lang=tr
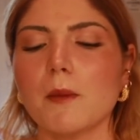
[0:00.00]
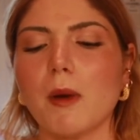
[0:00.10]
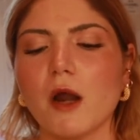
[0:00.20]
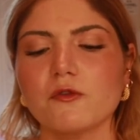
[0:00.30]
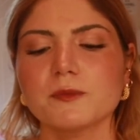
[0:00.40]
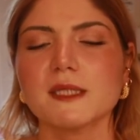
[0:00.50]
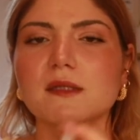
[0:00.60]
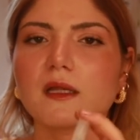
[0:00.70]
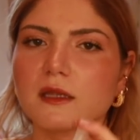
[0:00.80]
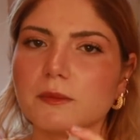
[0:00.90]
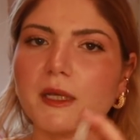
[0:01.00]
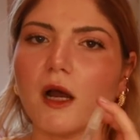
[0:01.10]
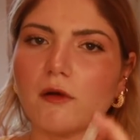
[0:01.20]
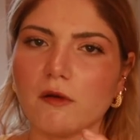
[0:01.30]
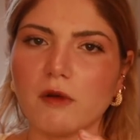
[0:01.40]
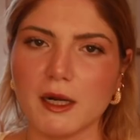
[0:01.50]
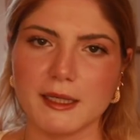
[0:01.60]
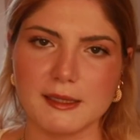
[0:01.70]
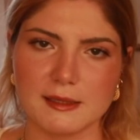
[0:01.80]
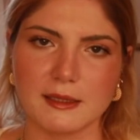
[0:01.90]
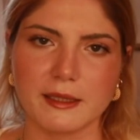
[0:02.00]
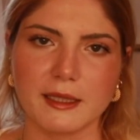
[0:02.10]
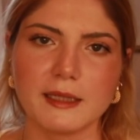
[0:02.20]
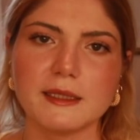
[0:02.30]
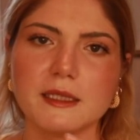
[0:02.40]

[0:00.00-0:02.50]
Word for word: Parfümde tatlı bir hava var kesinlikle.